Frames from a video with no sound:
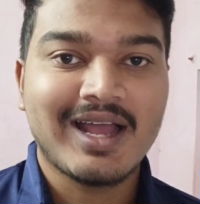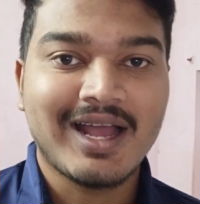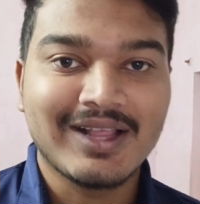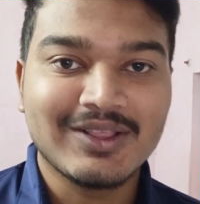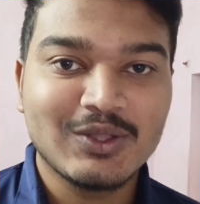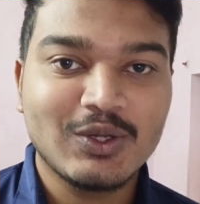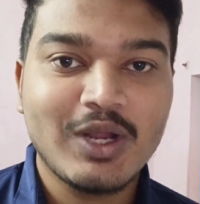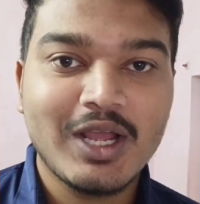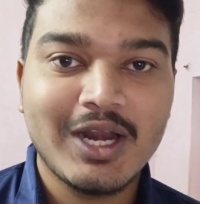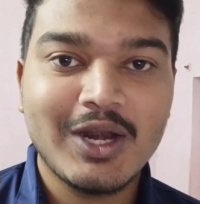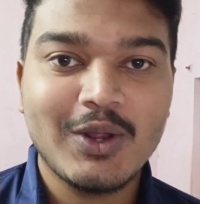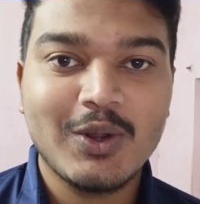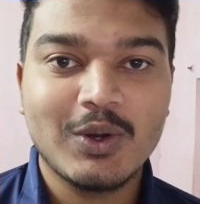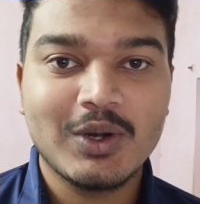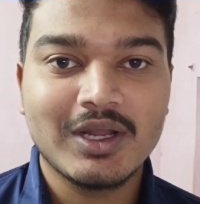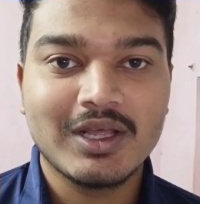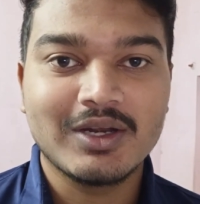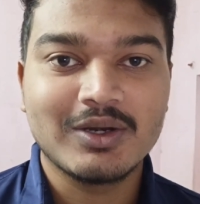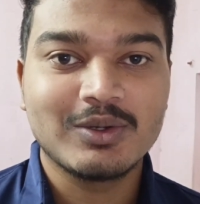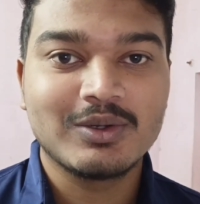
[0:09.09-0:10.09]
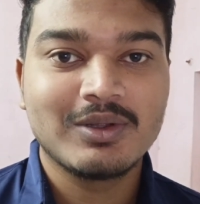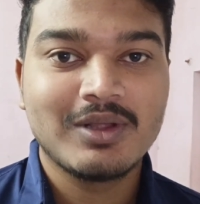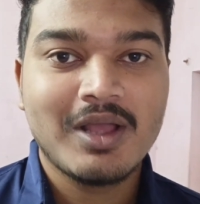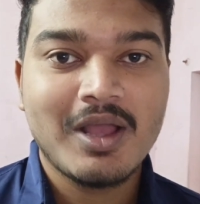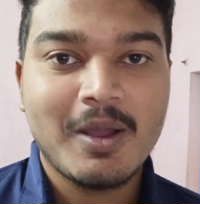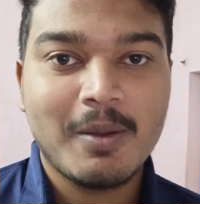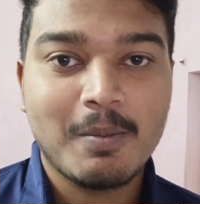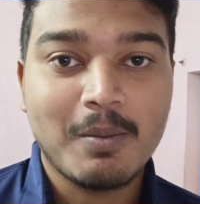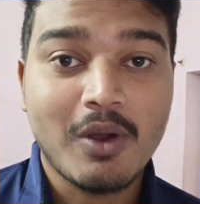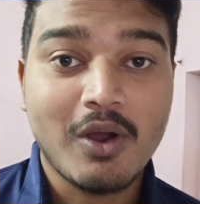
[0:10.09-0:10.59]
అందరూ ఎలా ఉన్నారు
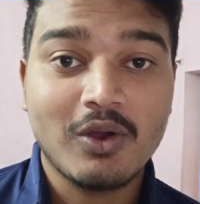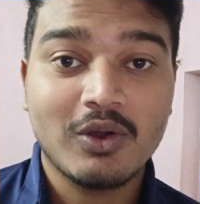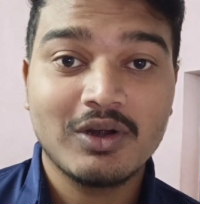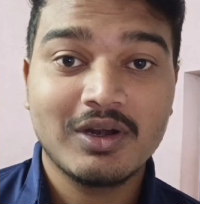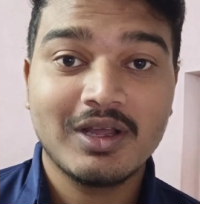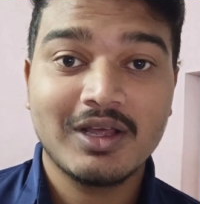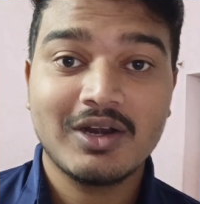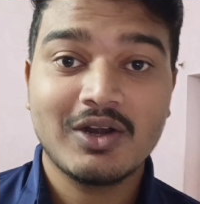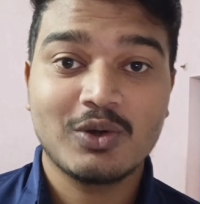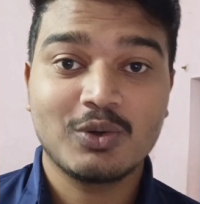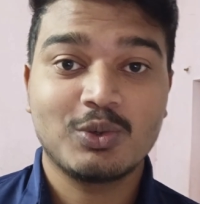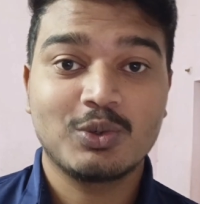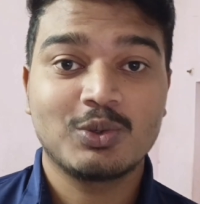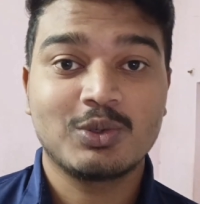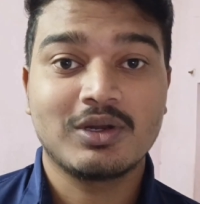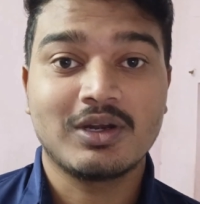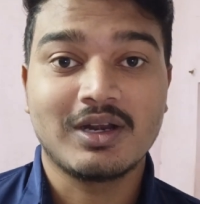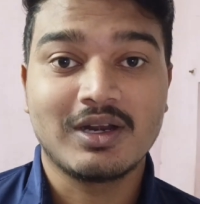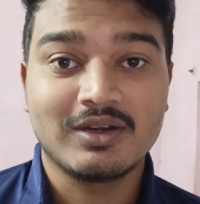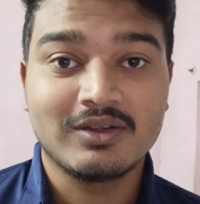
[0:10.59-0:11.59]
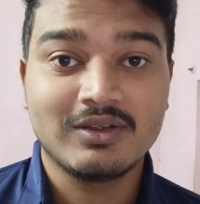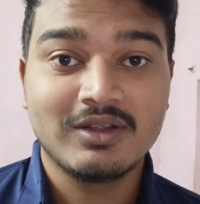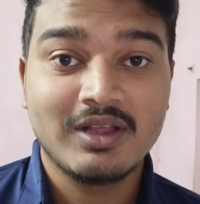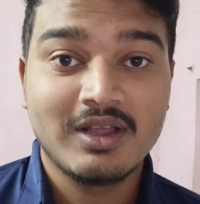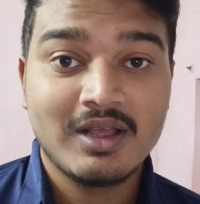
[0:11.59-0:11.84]
బాగున్నారు అనుకుంటున్నాను